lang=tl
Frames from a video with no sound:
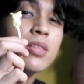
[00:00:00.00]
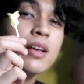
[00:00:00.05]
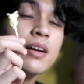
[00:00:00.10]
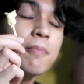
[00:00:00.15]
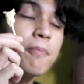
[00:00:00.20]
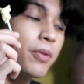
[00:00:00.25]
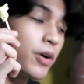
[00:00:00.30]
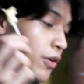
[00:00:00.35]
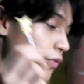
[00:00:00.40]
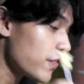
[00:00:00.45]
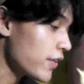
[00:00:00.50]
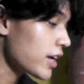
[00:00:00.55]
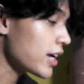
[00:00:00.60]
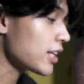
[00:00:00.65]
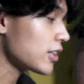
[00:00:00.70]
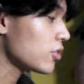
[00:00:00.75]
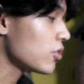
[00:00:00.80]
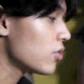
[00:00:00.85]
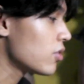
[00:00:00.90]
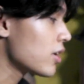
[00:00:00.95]
perfect
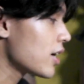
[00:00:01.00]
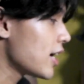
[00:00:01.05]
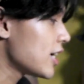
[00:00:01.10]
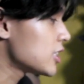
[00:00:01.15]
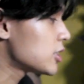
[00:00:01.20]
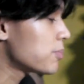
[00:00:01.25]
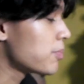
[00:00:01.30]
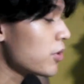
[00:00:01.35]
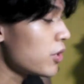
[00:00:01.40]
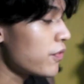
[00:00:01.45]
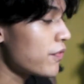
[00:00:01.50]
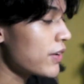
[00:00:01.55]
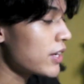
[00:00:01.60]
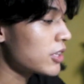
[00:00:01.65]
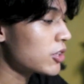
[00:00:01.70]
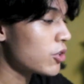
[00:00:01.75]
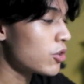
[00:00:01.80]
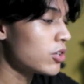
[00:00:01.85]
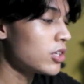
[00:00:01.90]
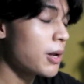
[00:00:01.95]
ito guys, perfect
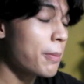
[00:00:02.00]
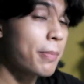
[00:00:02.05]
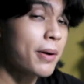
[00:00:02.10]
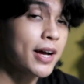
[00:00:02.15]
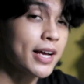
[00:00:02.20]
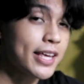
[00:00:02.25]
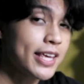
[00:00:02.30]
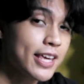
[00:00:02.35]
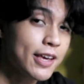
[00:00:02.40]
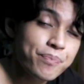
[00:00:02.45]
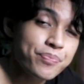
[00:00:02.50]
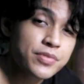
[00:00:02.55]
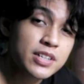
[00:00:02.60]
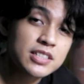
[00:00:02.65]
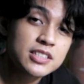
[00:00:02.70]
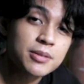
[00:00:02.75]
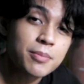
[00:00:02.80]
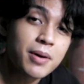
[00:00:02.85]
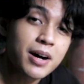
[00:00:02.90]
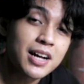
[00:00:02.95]
to na pang gift
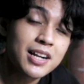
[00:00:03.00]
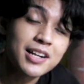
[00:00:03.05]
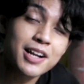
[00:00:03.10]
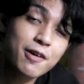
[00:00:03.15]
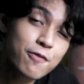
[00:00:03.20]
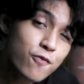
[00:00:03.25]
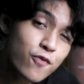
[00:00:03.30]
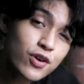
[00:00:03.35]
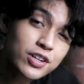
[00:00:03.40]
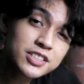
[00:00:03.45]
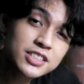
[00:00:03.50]
sa mga loved ones